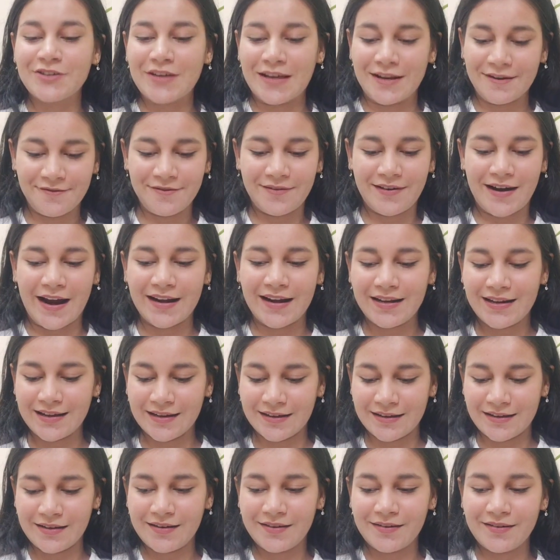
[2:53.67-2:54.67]
शेल्फ राइट
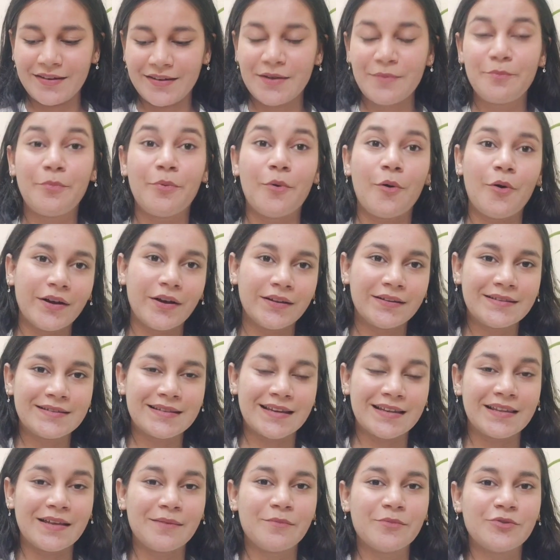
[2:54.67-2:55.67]
हेयर ये बहुत ही
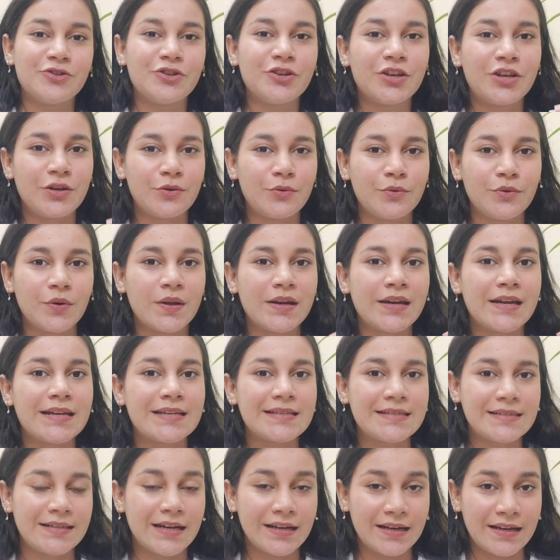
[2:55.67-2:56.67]
ज़्यादा मुझे क्यूट और
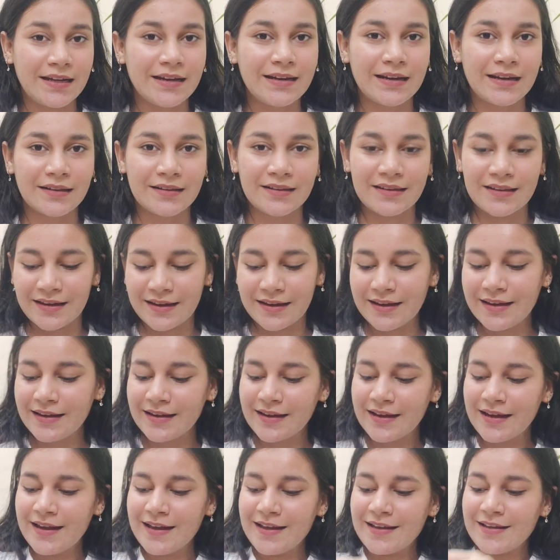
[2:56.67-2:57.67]
एस्थेटिक लगते हैं
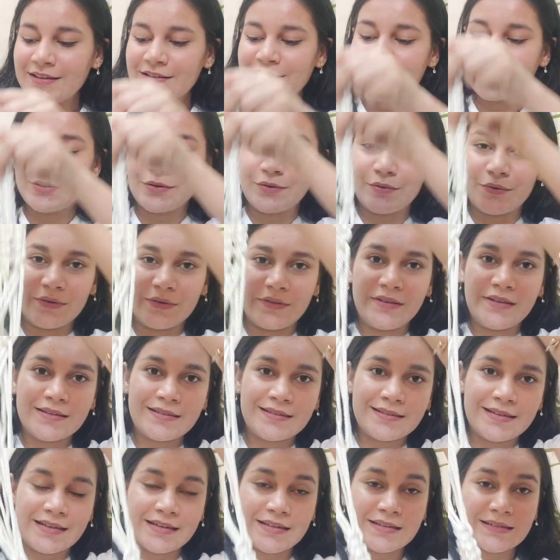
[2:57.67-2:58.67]
सो
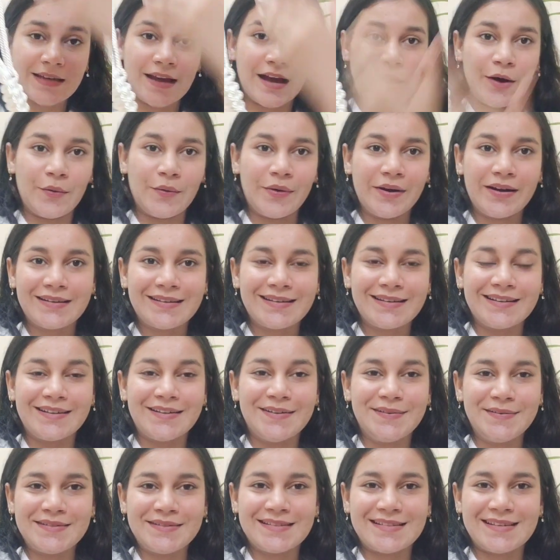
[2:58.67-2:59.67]
दिस इज़ हाउ इट
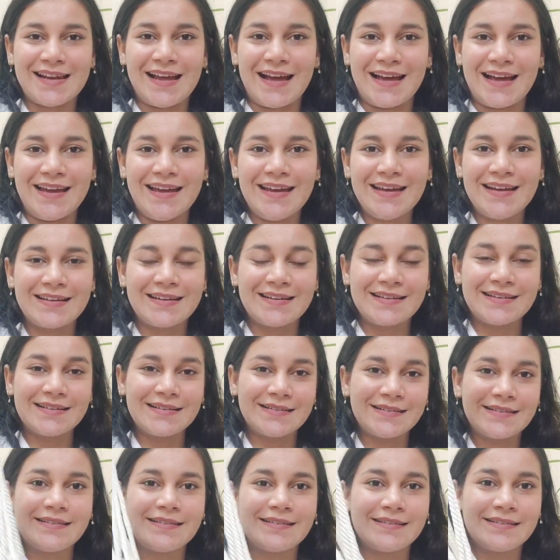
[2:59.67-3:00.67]
लुक्स लाइक
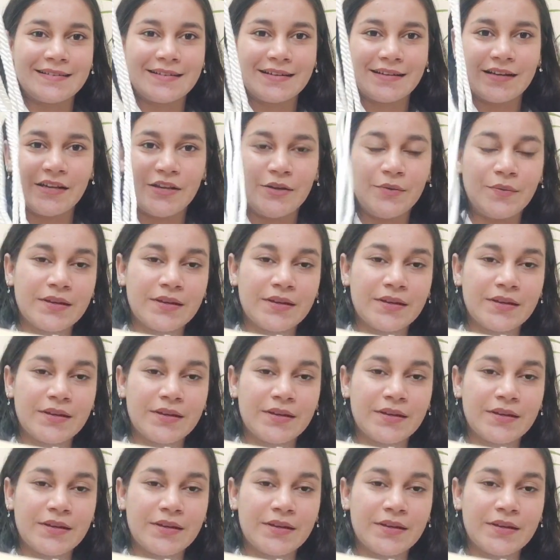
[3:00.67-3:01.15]
यू